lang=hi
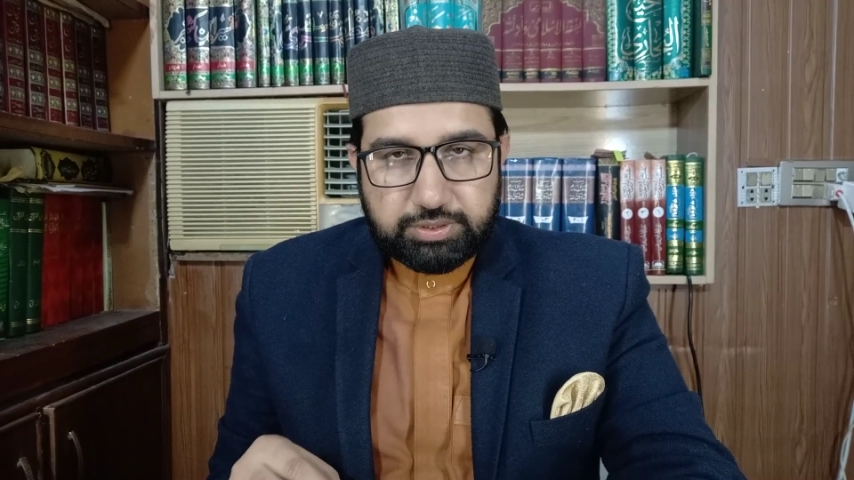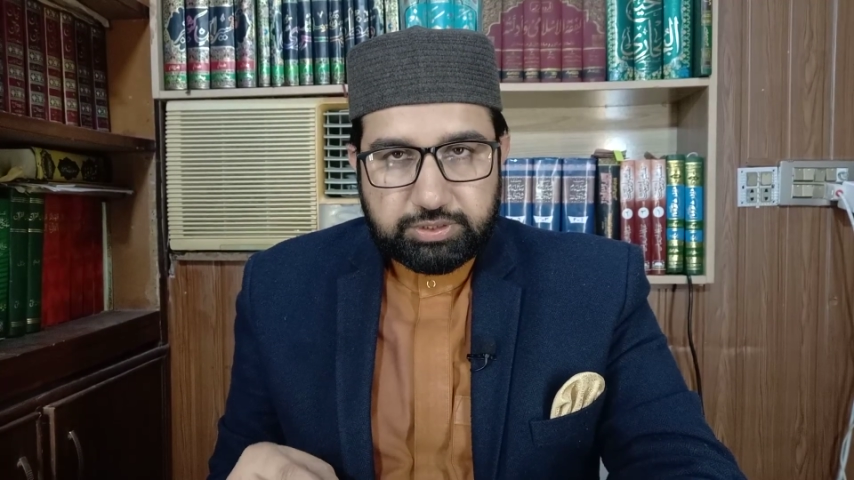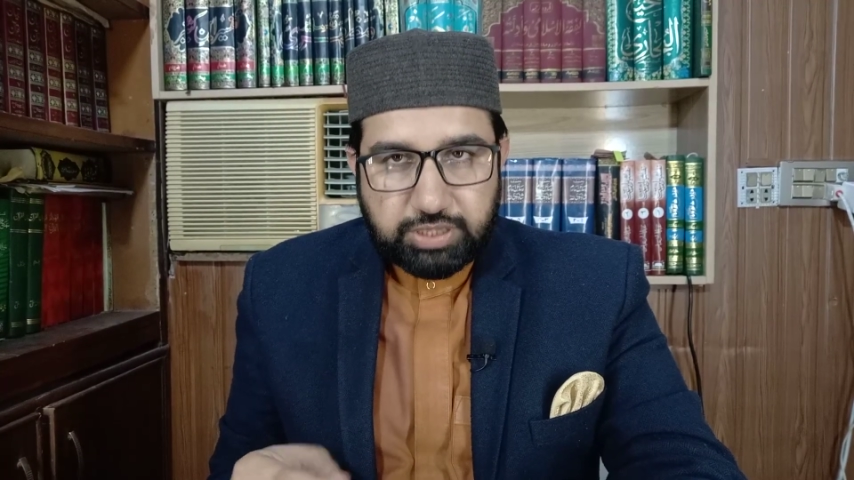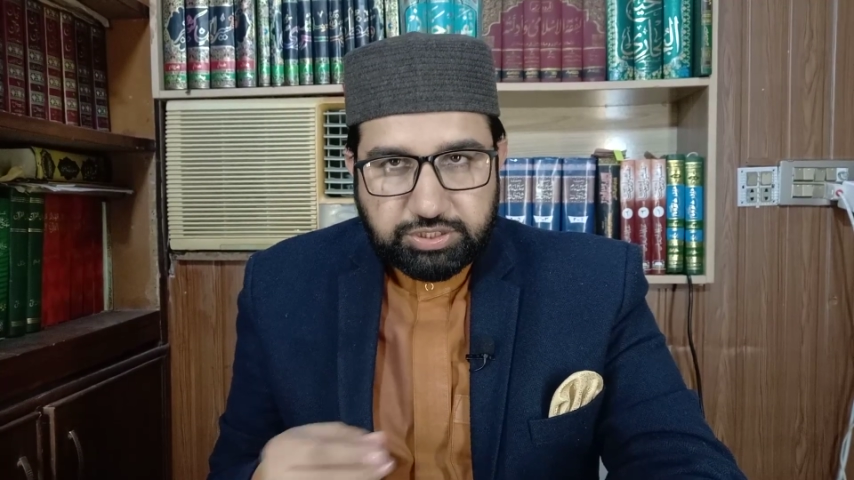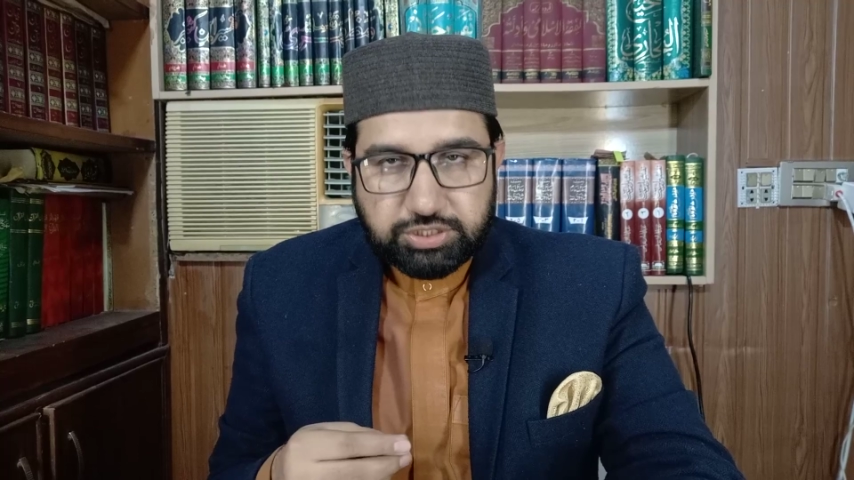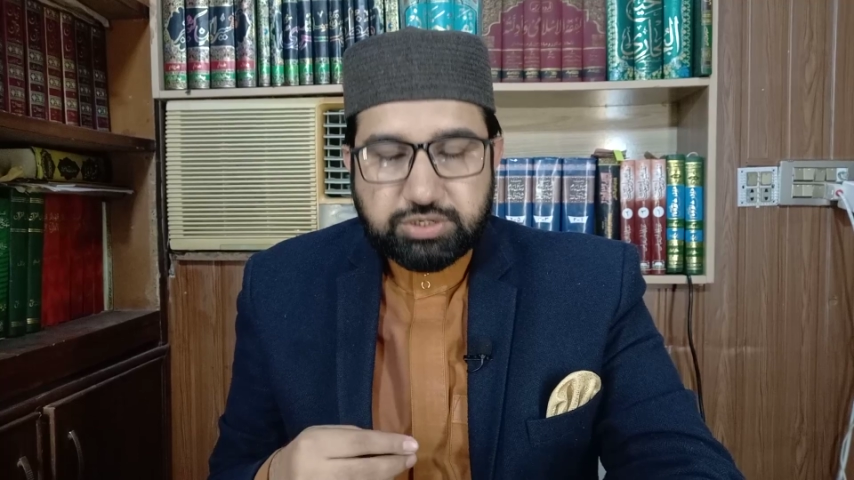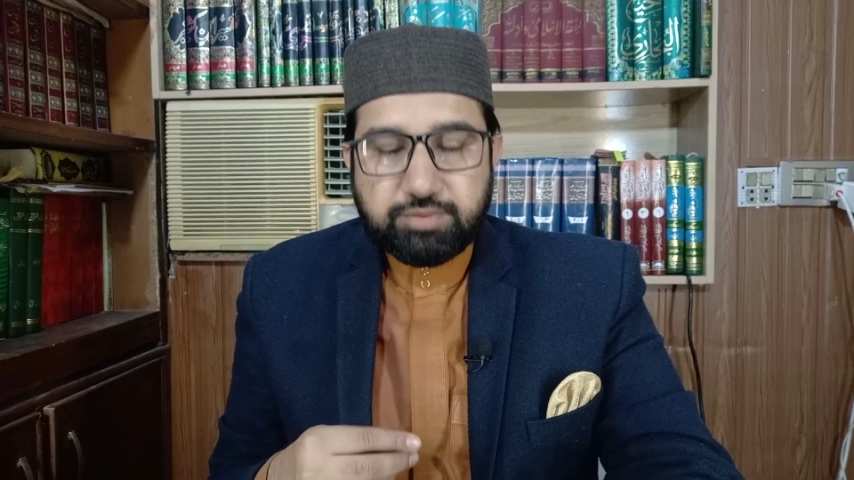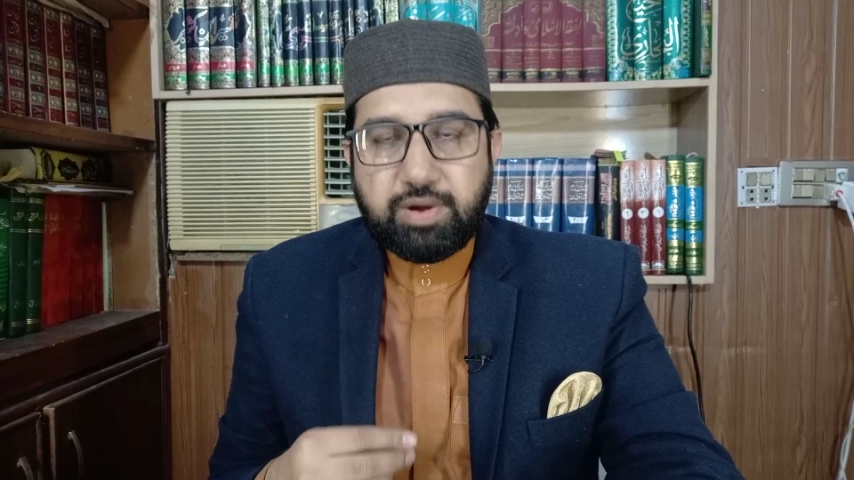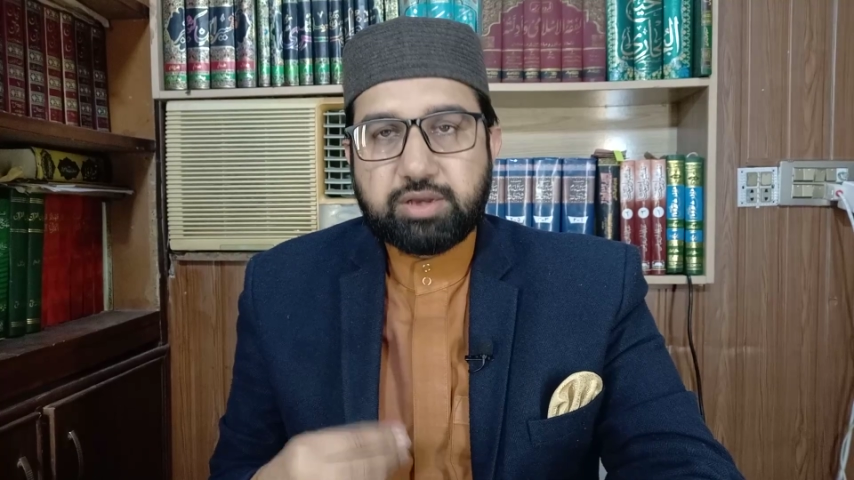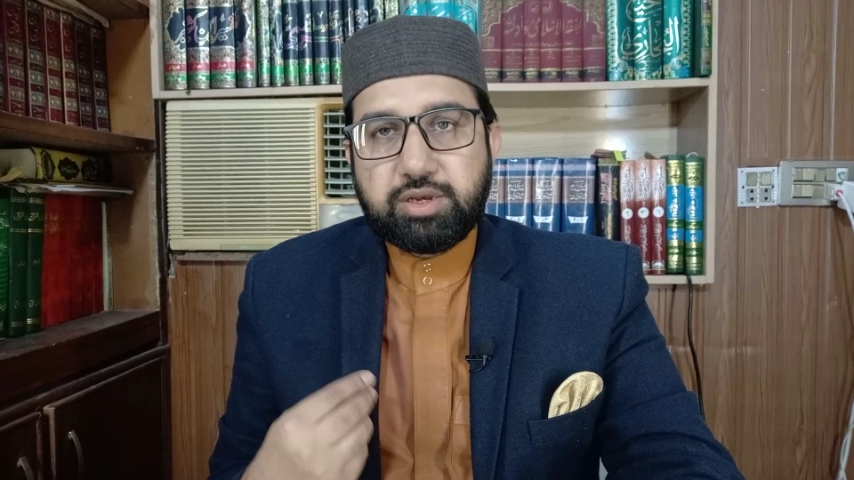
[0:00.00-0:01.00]
ये चीज़ें
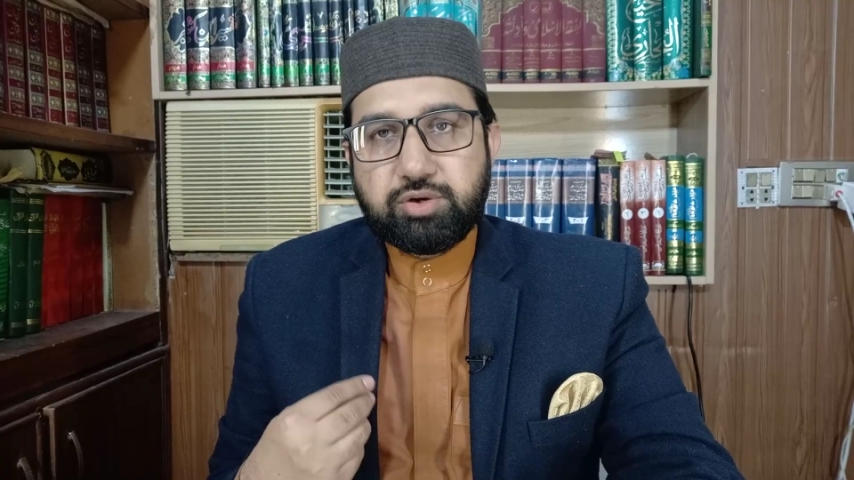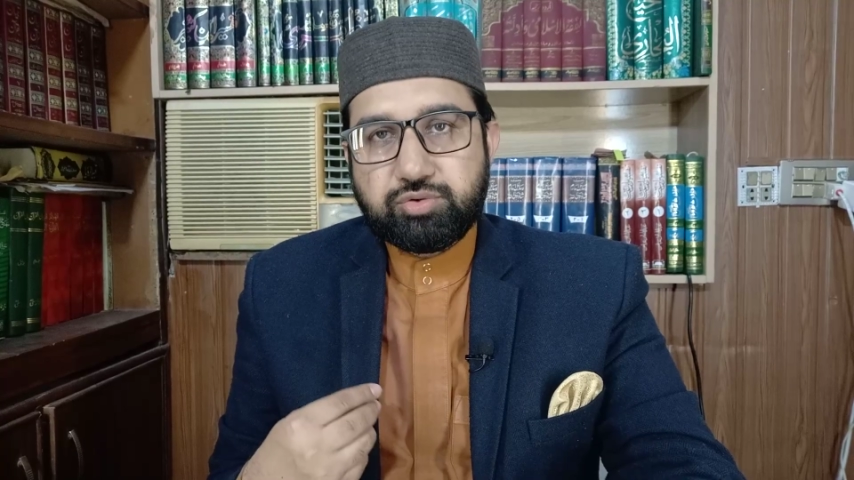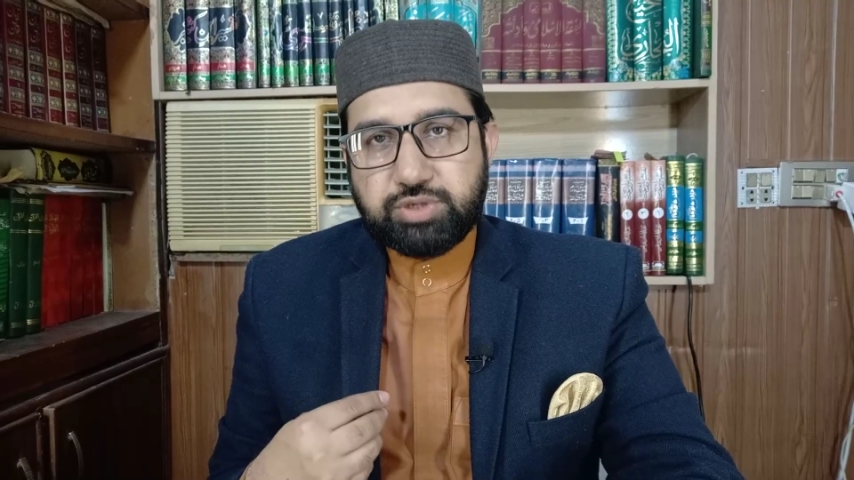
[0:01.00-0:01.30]
वाक़ ना हो